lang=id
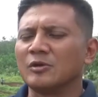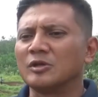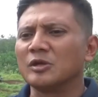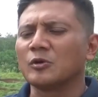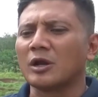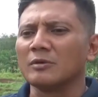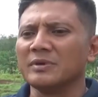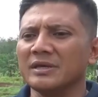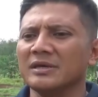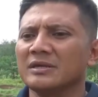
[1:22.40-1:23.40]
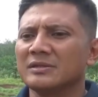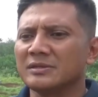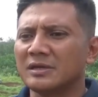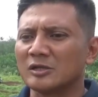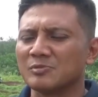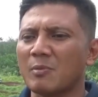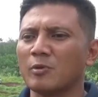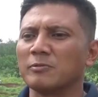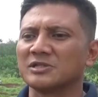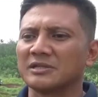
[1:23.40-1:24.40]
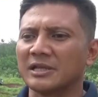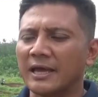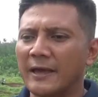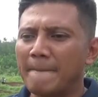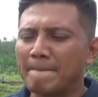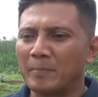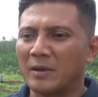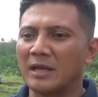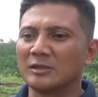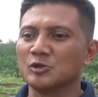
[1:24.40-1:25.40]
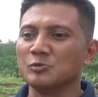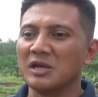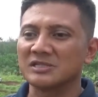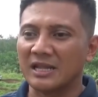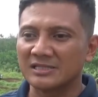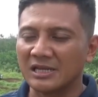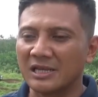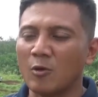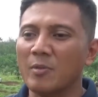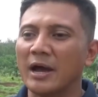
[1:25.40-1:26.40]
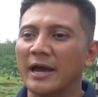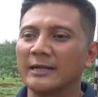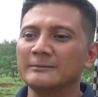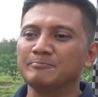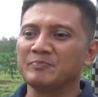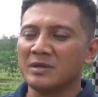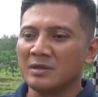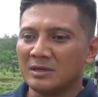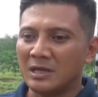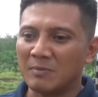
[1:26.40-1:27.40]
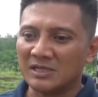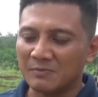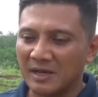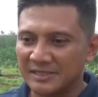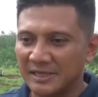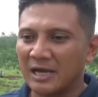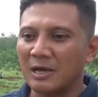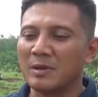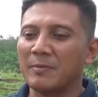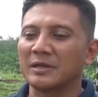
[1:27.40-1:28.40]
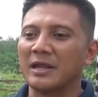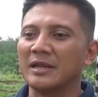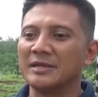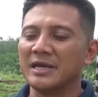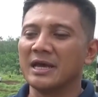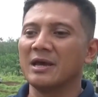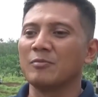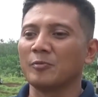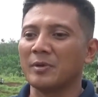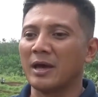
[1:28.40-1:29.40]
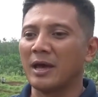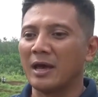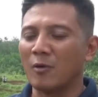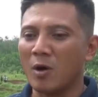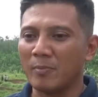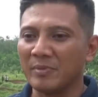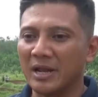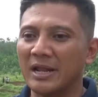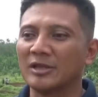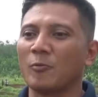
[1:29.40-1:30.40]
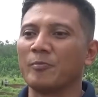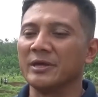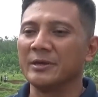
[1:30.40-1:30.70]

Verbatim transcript: Ini kurang lebih 350 peserta dengan 17 kelas yang dilombakan dan masing-masing akan mendapatkan hadiah Pak pembina dan trofi.